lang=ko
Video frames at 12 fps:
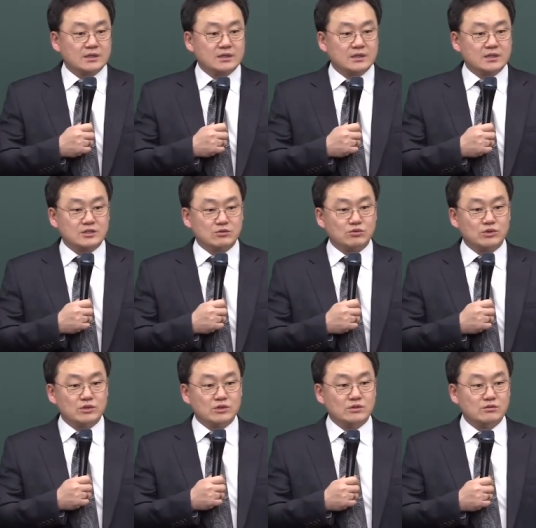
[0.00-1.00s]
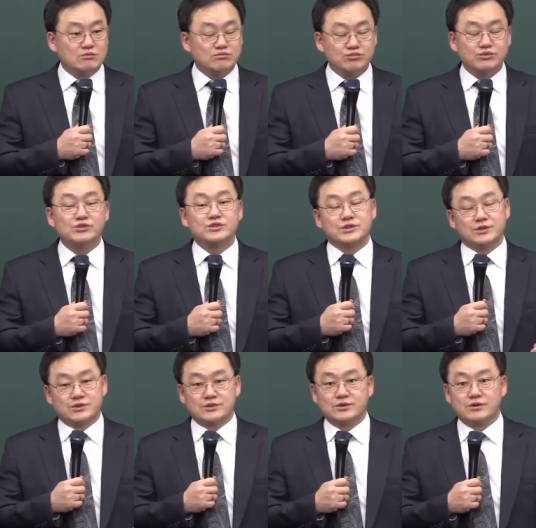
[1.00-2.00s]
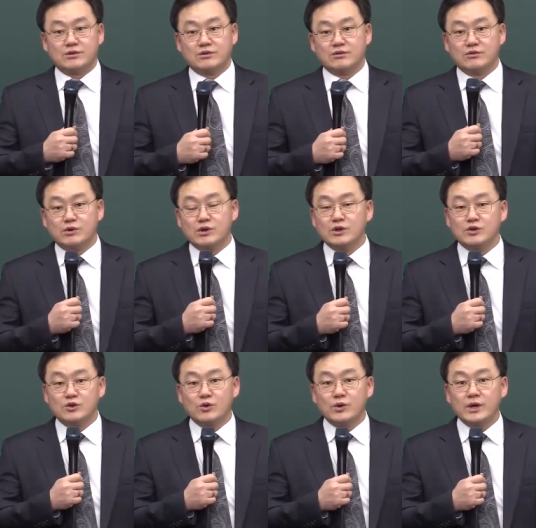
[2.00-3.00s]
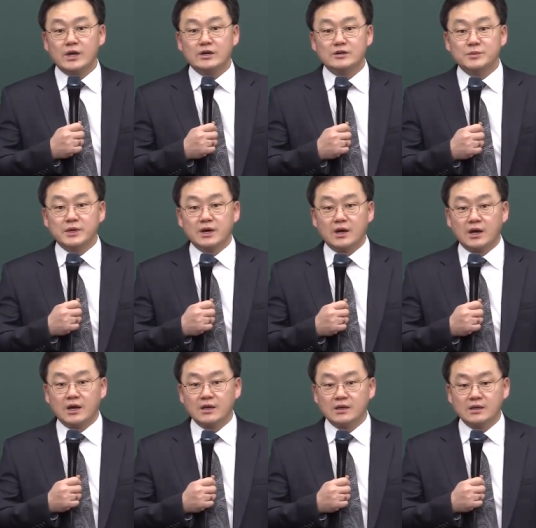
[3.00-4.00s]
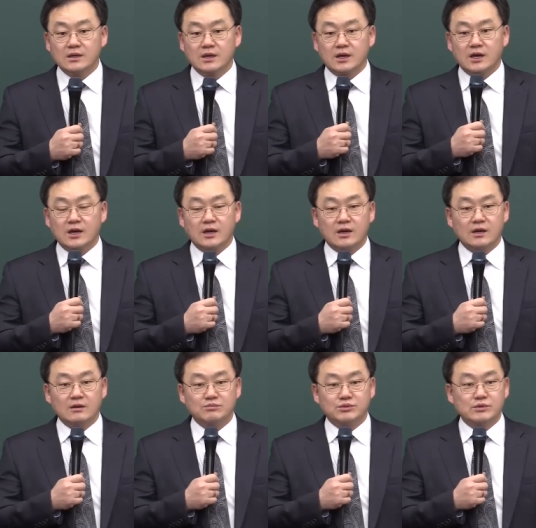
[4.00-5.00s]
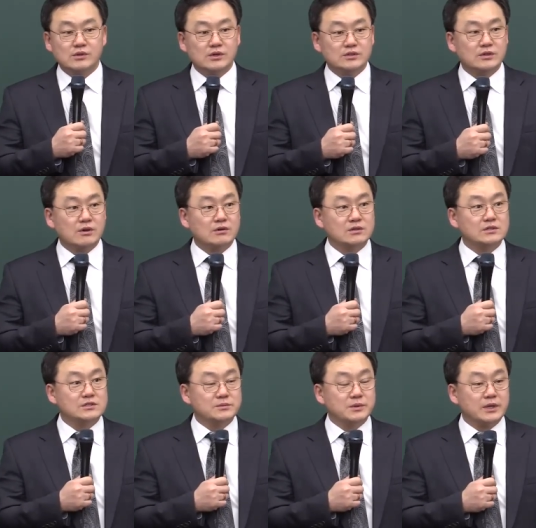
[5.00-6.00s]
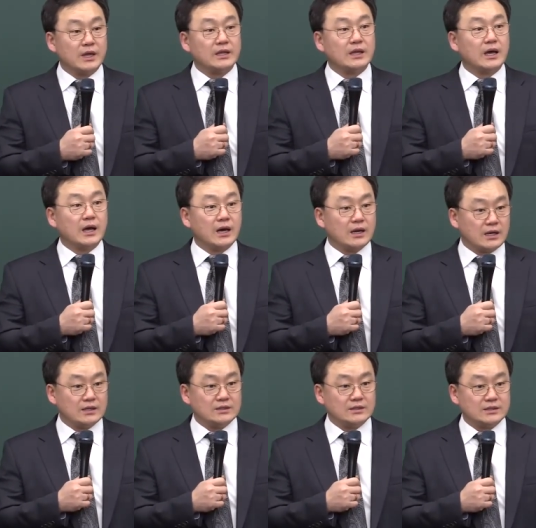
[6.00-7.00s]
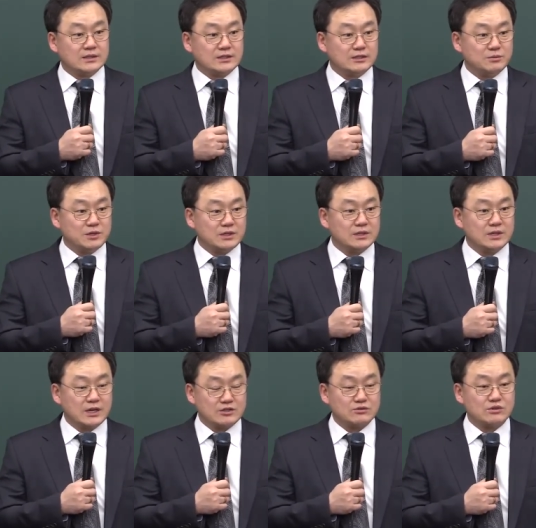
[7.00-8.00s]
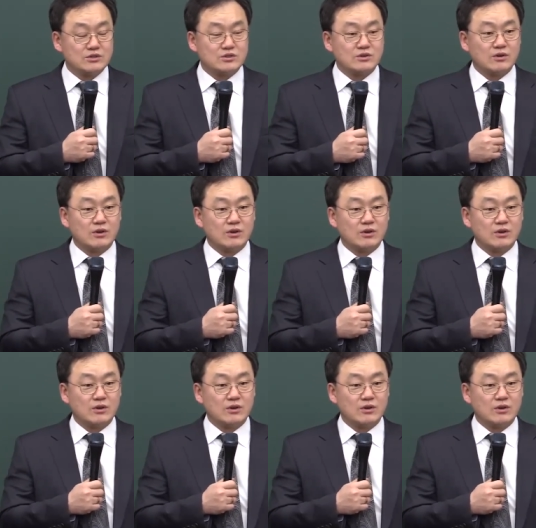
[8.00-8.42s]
그래서 우리를 부르신 거죠. 그 원래 교회의 의미가 아, 불러서 끄집어내다라는 그 의미를 가지고 있죠.